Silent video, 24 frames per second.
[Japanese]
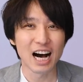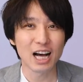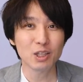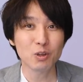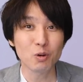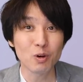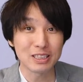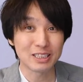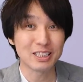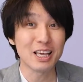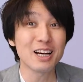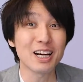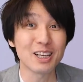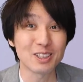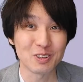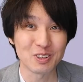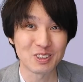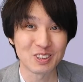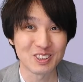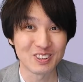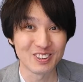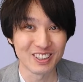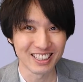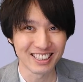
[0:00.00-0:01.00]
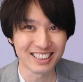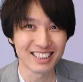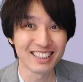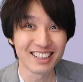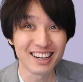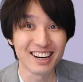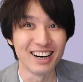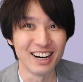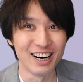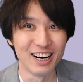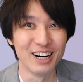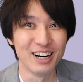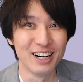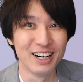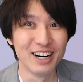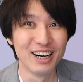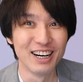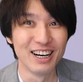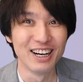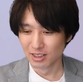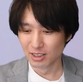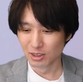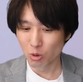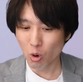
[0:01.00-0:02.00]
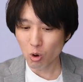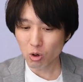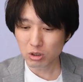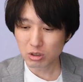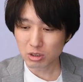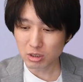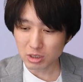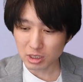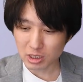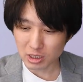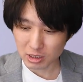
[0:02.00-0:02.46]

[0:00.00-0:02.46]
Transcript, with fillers: あとはセガとスクエニだな特